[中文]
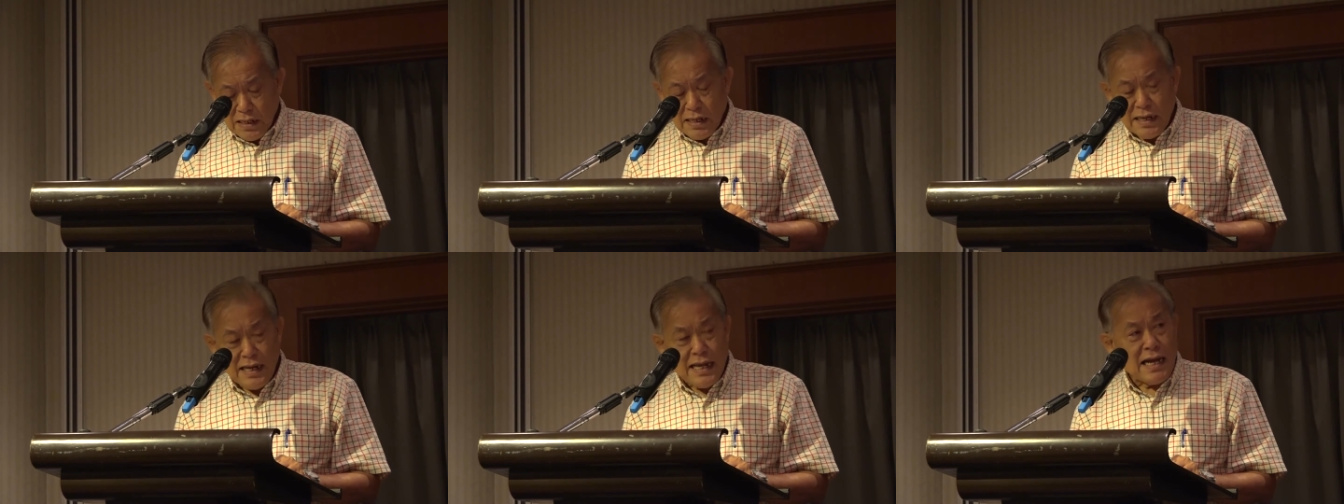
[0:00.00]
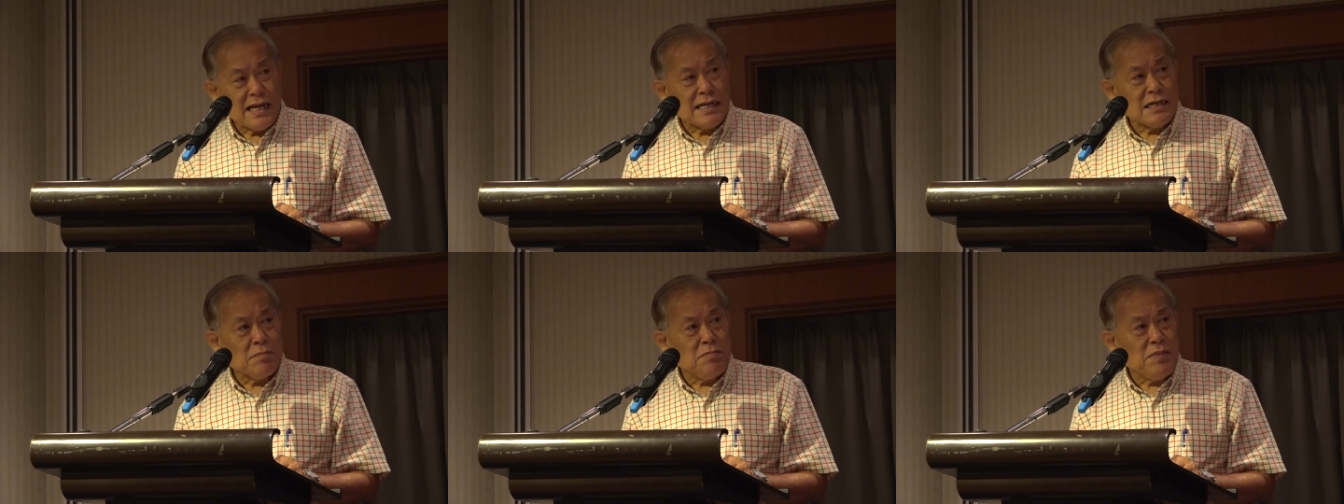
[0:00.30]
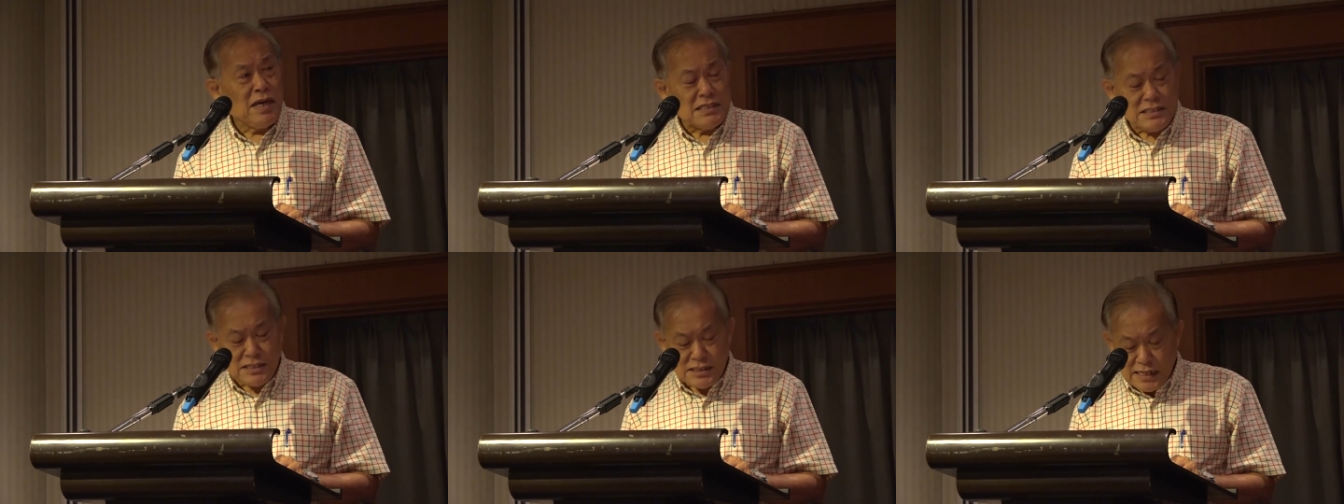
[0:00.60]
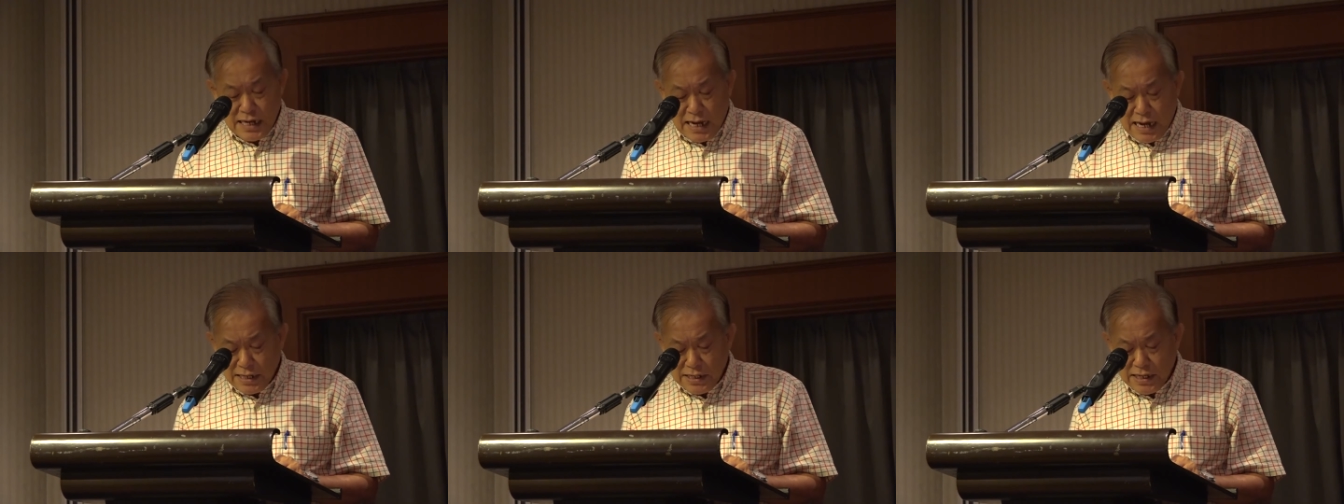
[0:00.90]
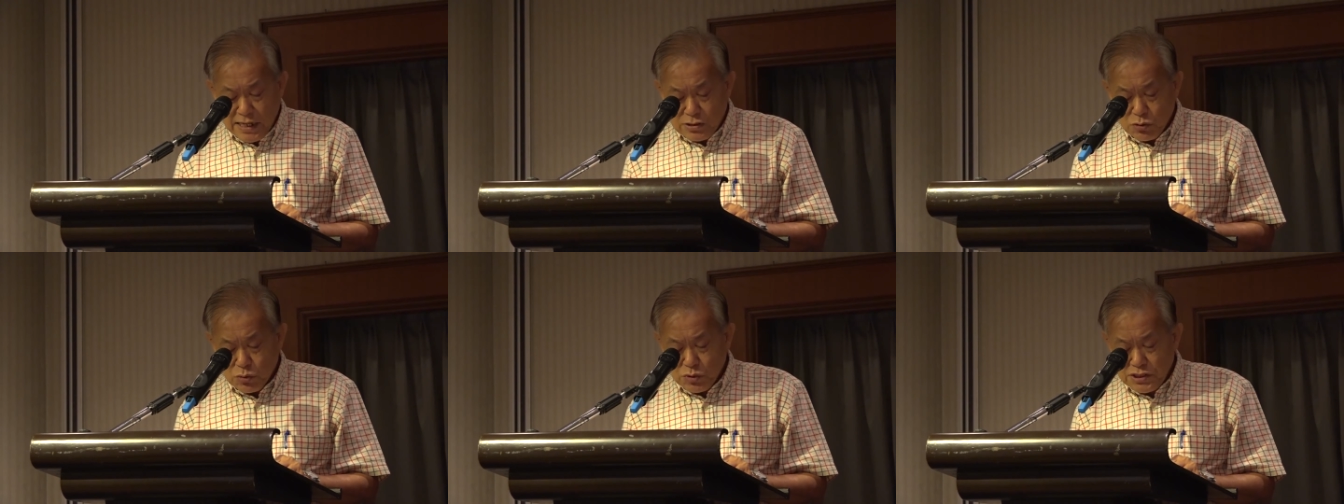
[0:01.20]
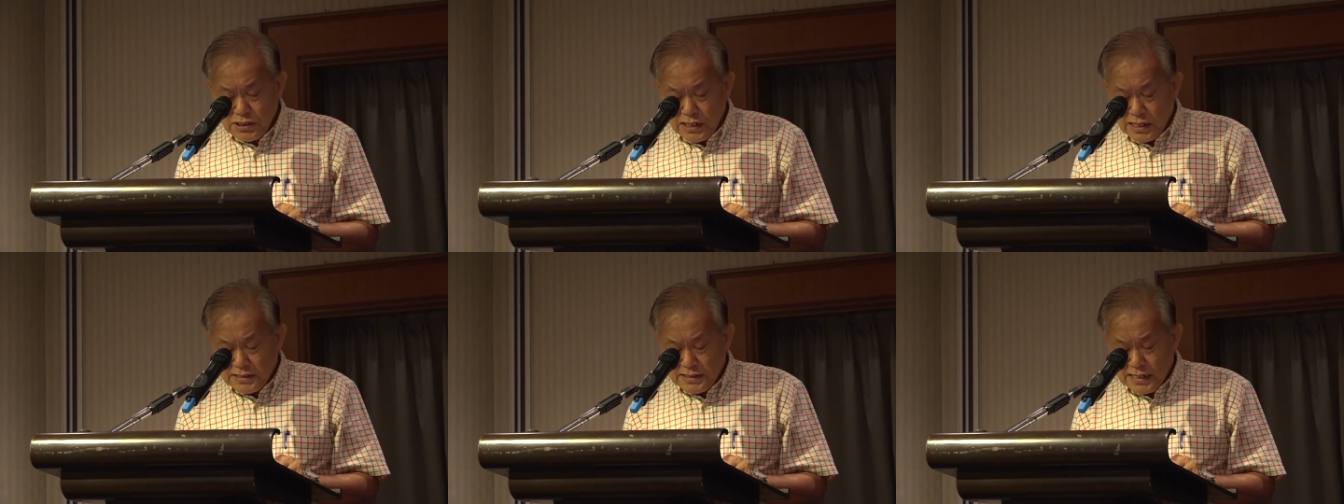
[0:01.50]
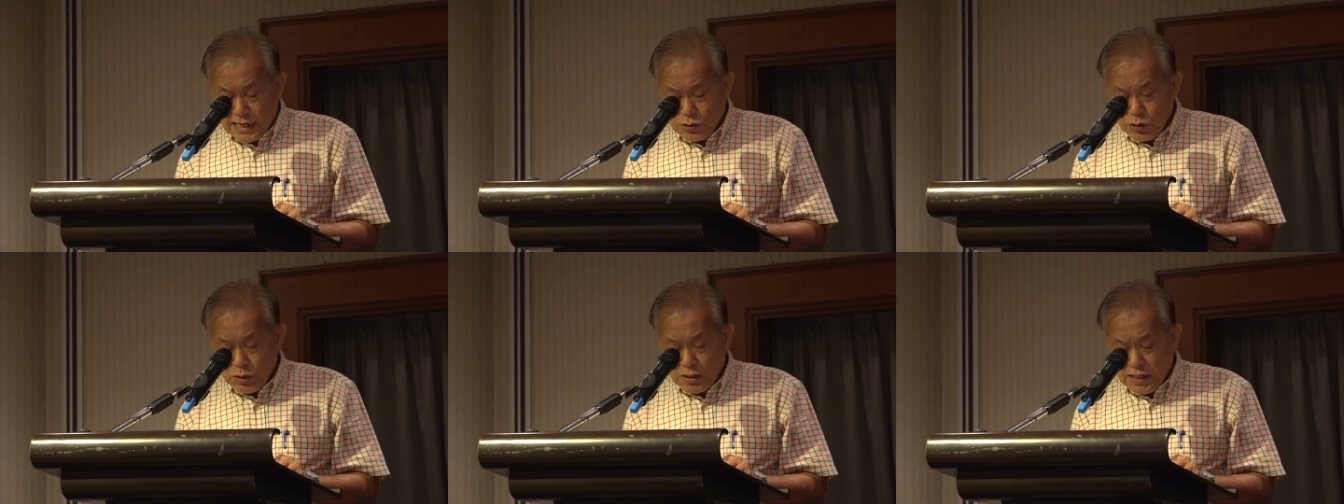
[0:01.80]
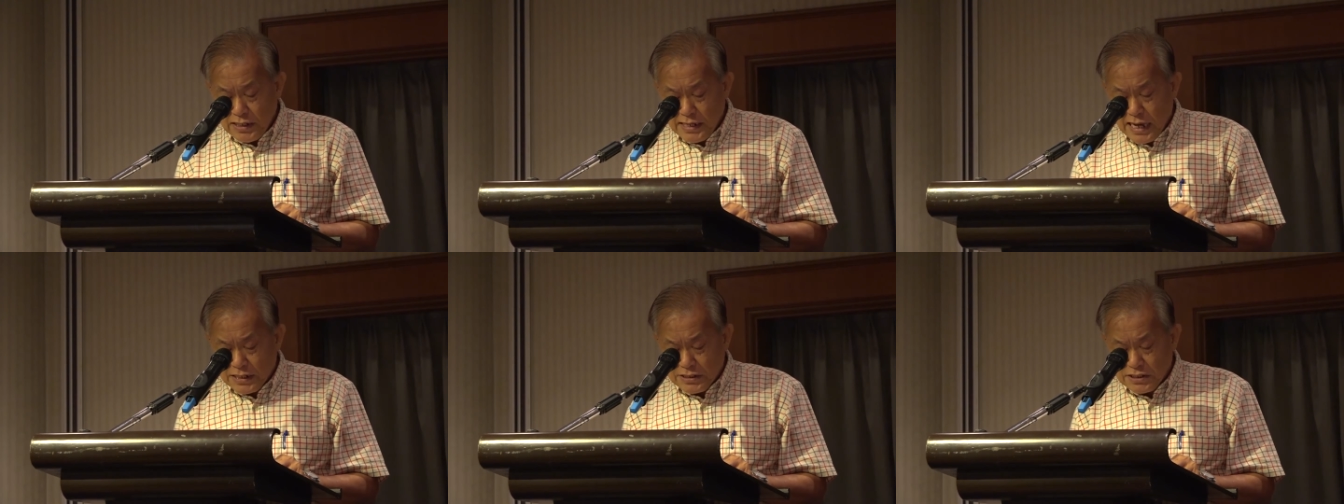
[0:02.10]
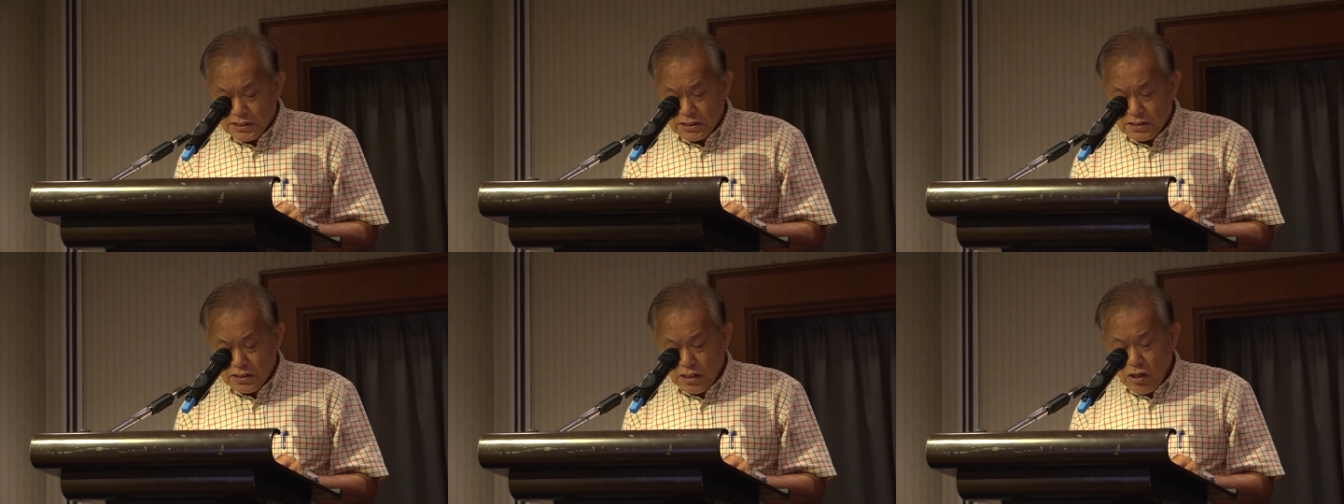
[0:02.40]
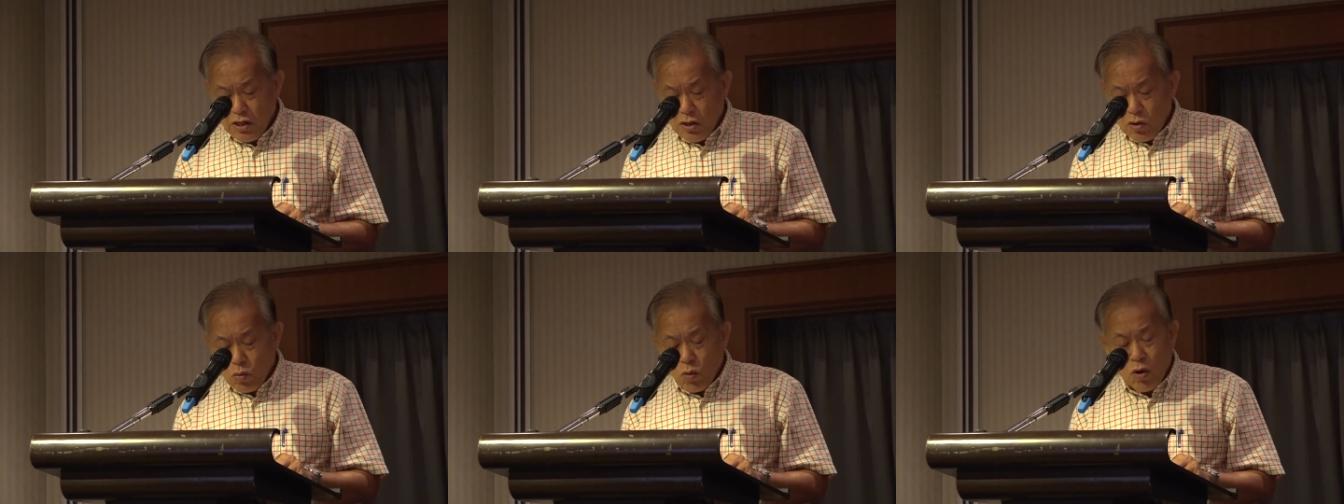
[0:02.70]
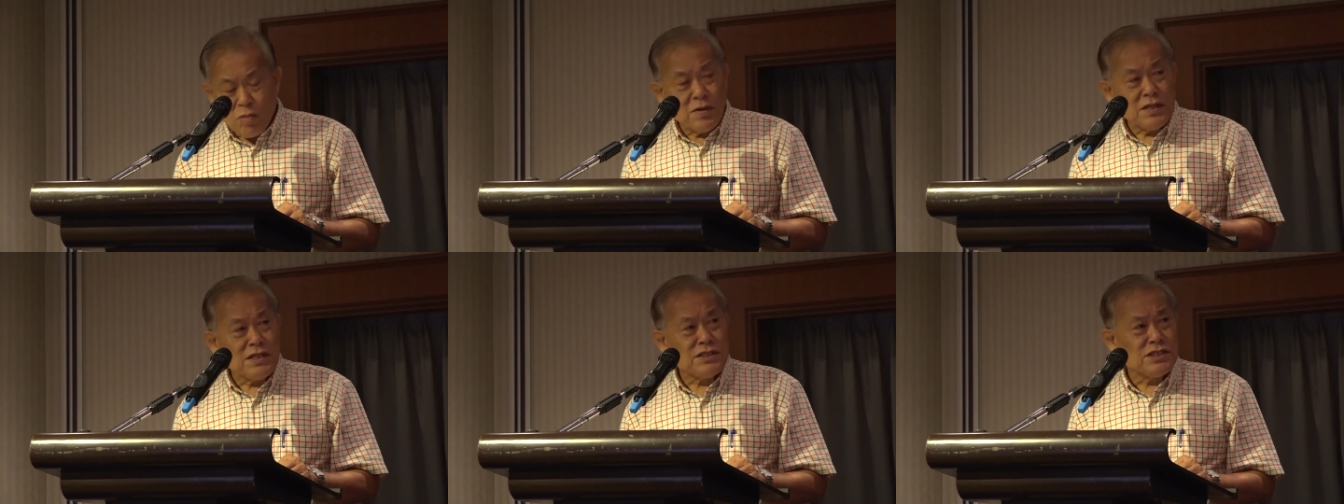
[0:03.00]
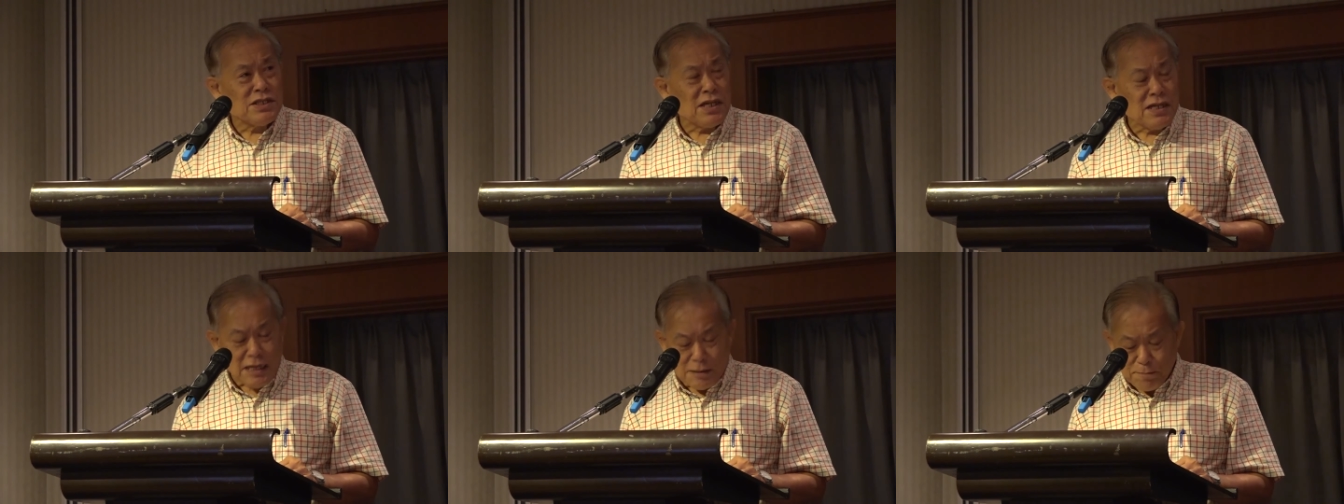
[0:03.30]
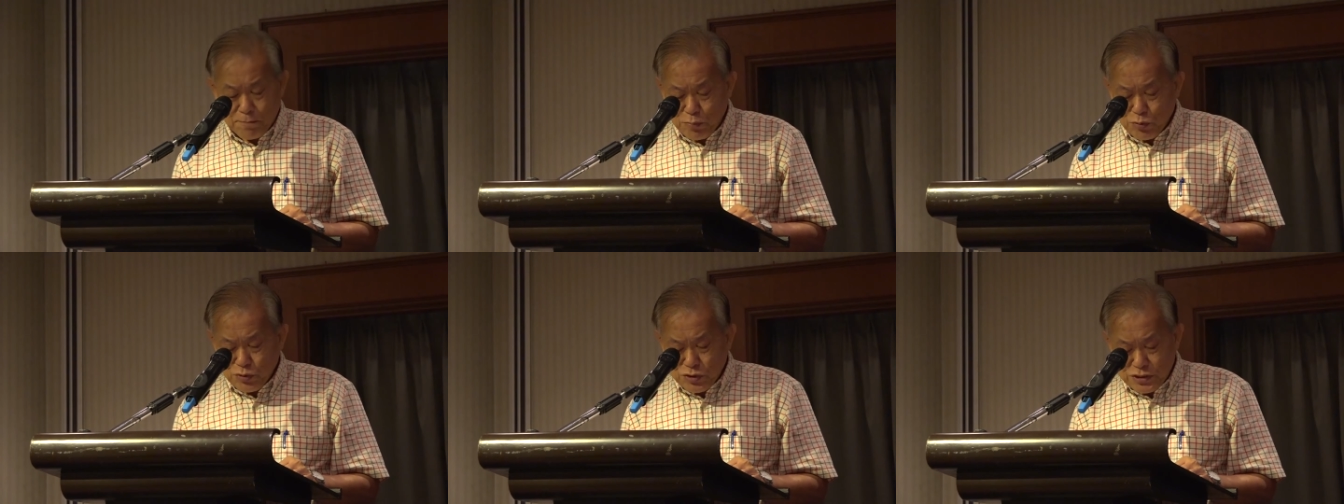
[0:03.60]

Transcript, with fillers: 两个面颊也都陷下去的样子，我们真的不